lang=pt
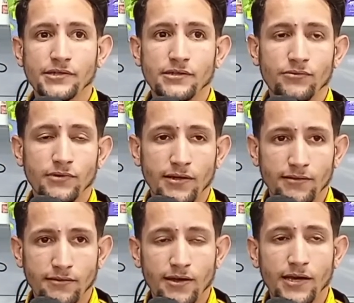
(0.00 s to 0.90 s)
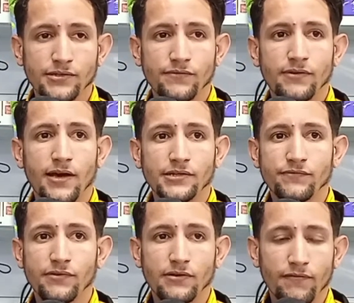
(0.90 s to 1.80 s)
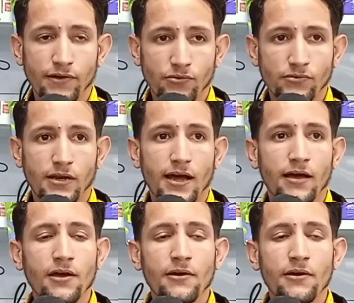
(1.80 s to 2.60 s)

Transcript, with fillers: que não tem na cidade, que você acha que você não vai encontrar,